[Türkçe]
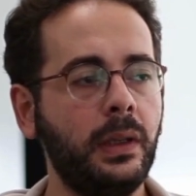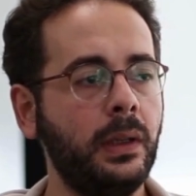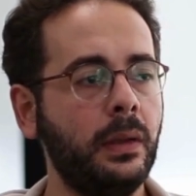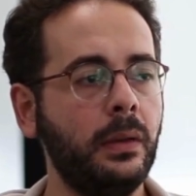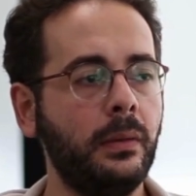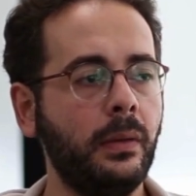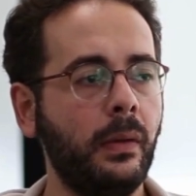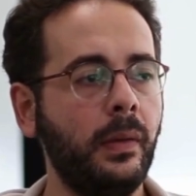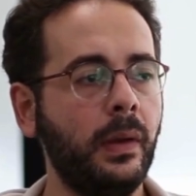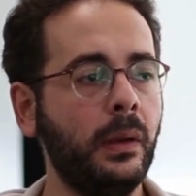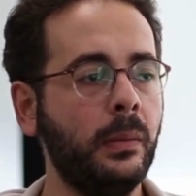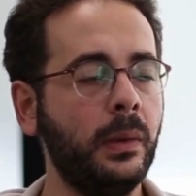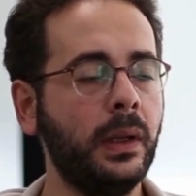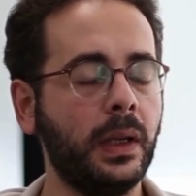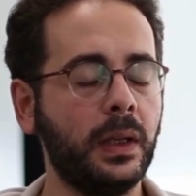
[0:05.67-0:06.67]
iyi ve
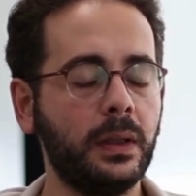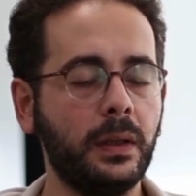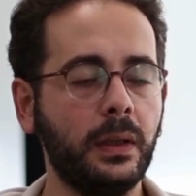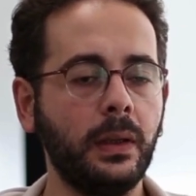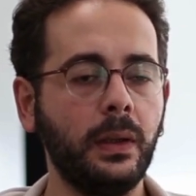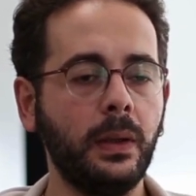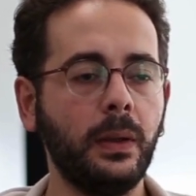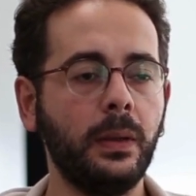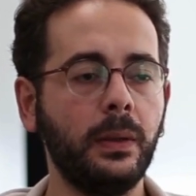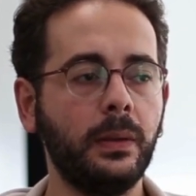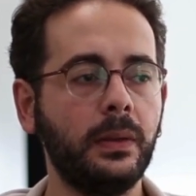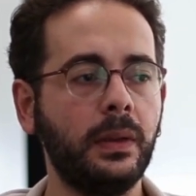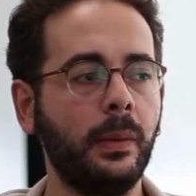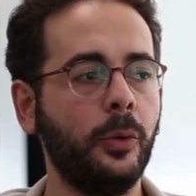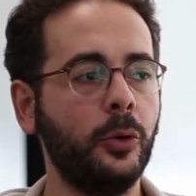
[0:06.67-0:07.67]
verimli geçti.
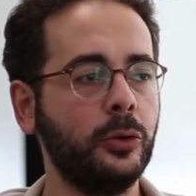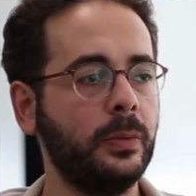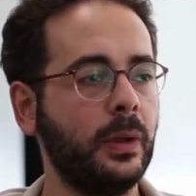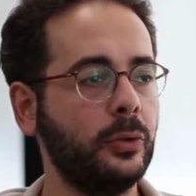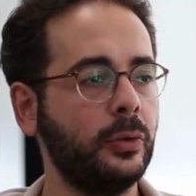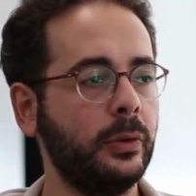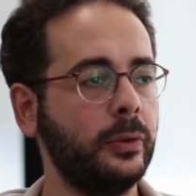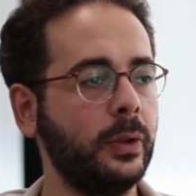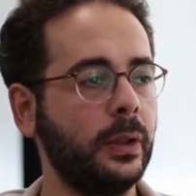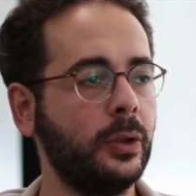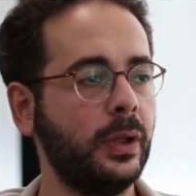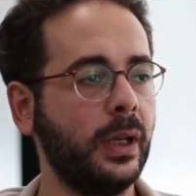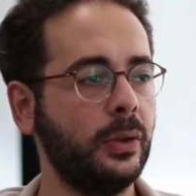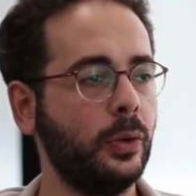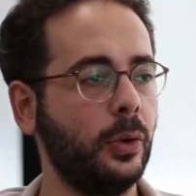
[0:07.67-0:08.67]
Sempozyumdan sonra
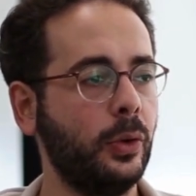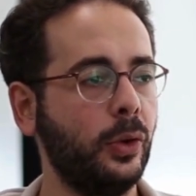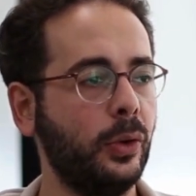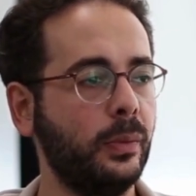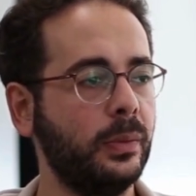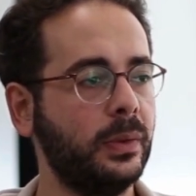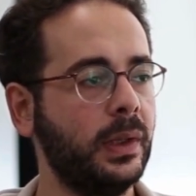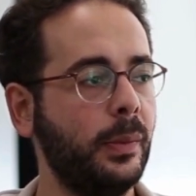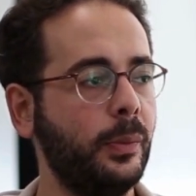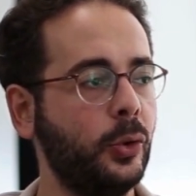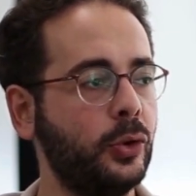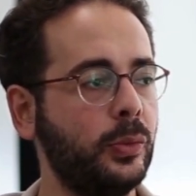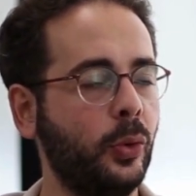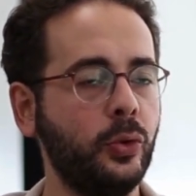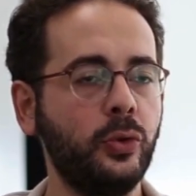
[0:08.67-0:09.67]
sürekli şey söylüyorum.
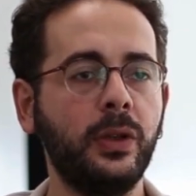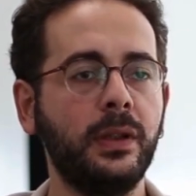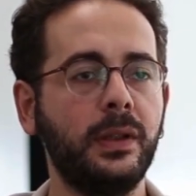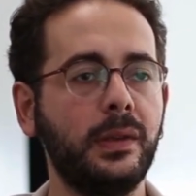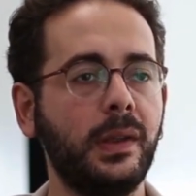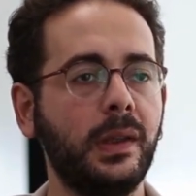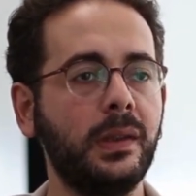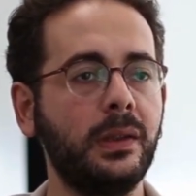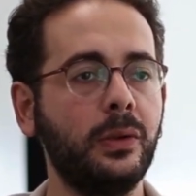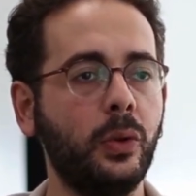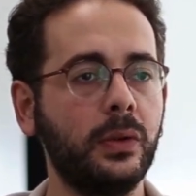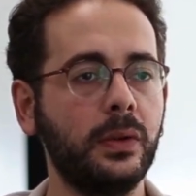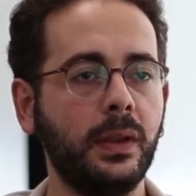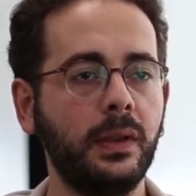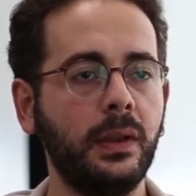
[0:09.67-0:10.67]
Sempozyum 10 üzerinden 8'lik
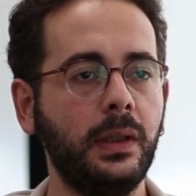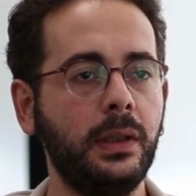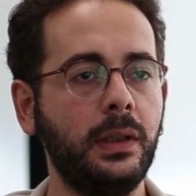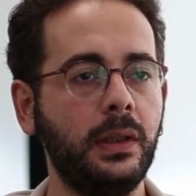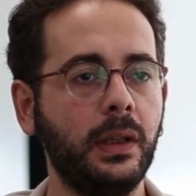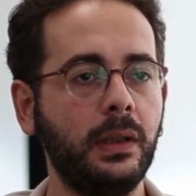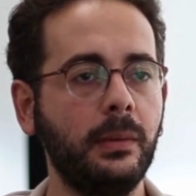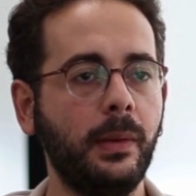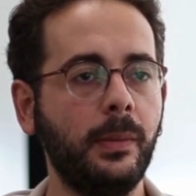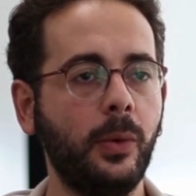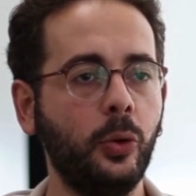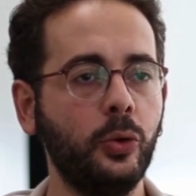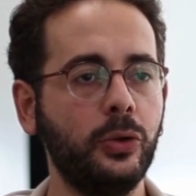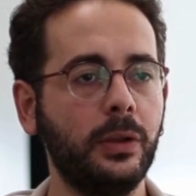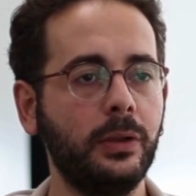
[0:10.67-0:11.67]
olsaydı iyi diyecektim ama
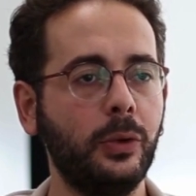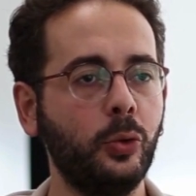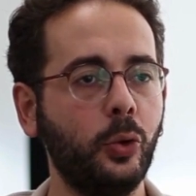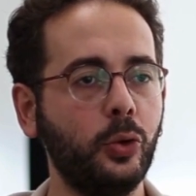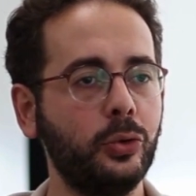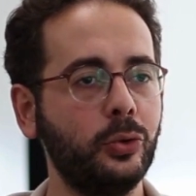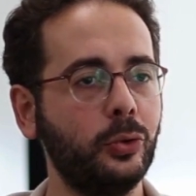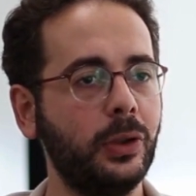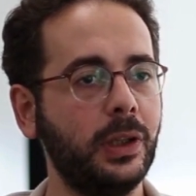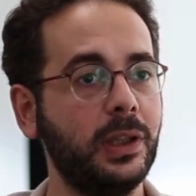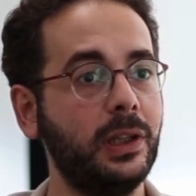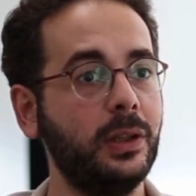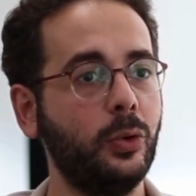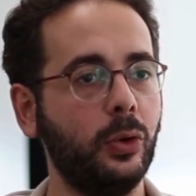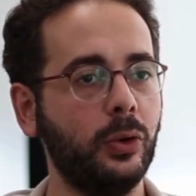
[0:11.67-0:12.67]
10 üzerinden
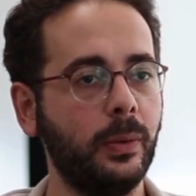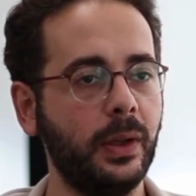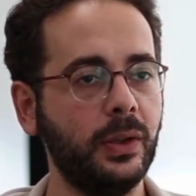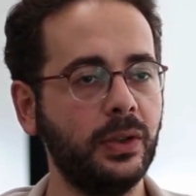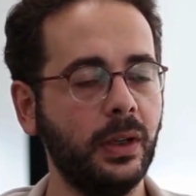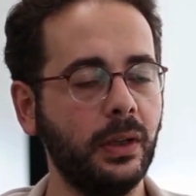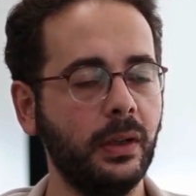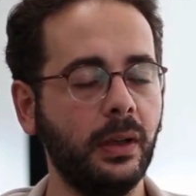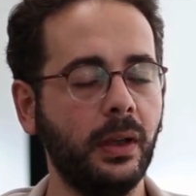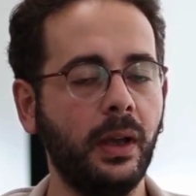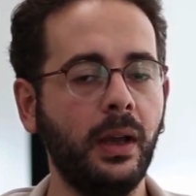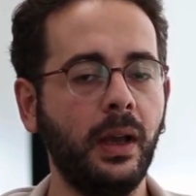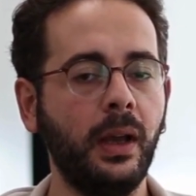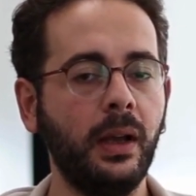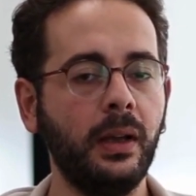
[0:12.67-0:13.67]
9.2'lik oldu bence.
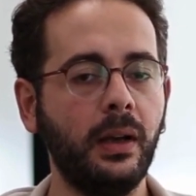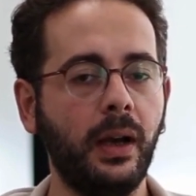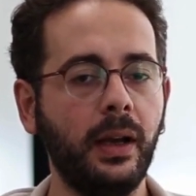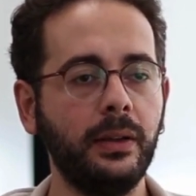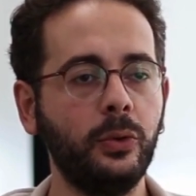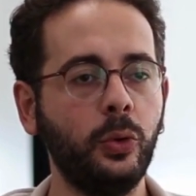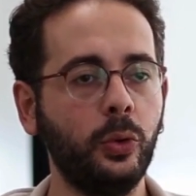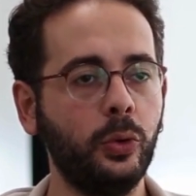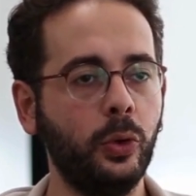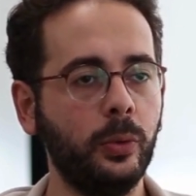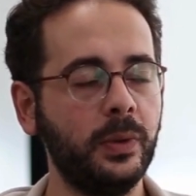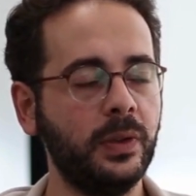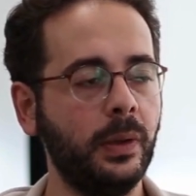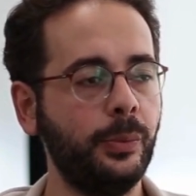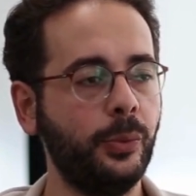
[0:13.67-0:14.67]
Gayet dolu
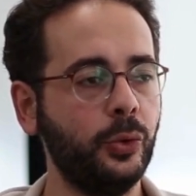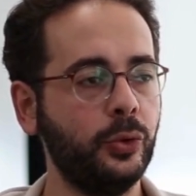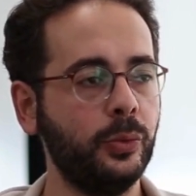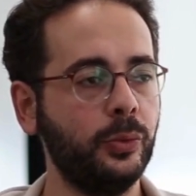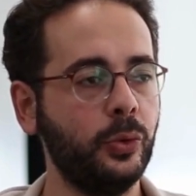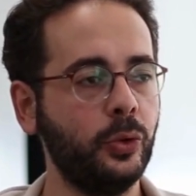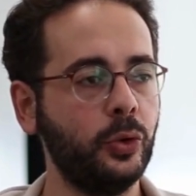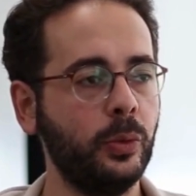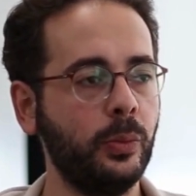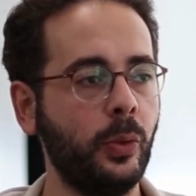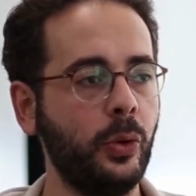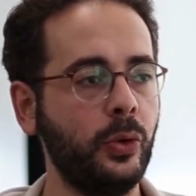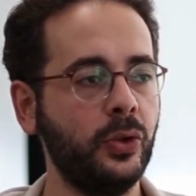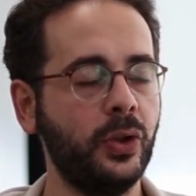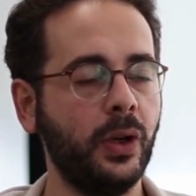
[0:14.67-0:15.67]
dolu bir sempozyumdu. 3 gün
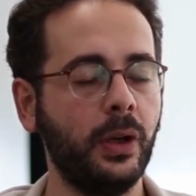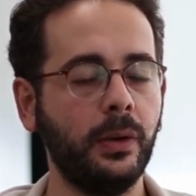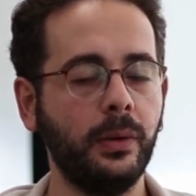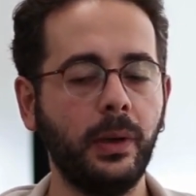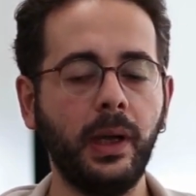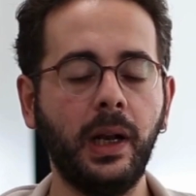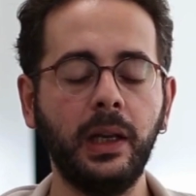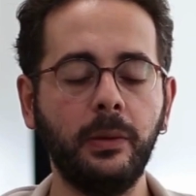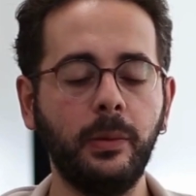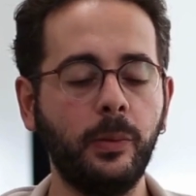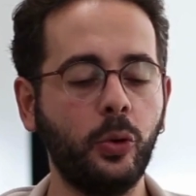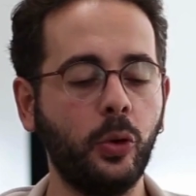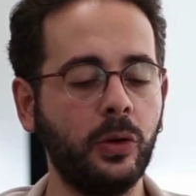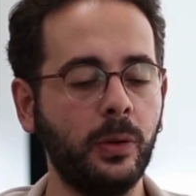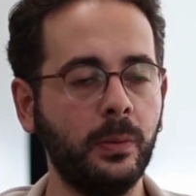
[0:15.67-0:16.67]
boyunca herhangi bir
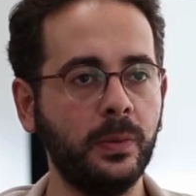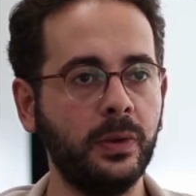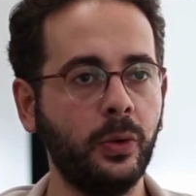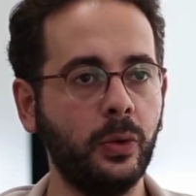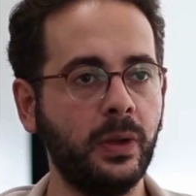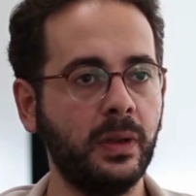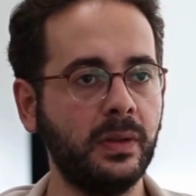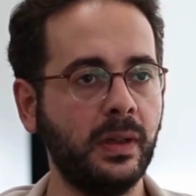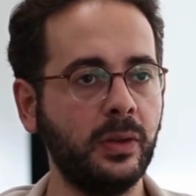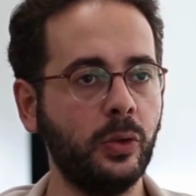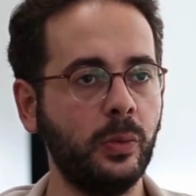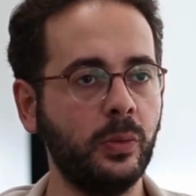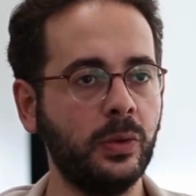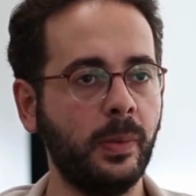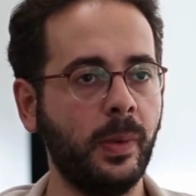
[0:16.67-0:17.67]
programımızda,
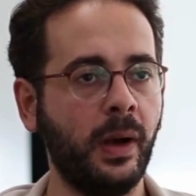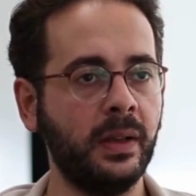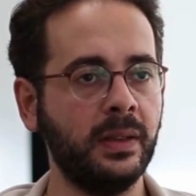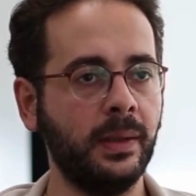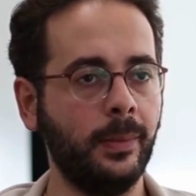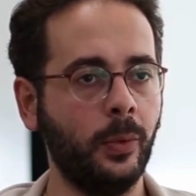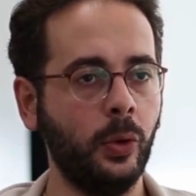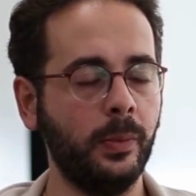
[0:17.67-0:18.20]
organizasyonumuzda bir aksam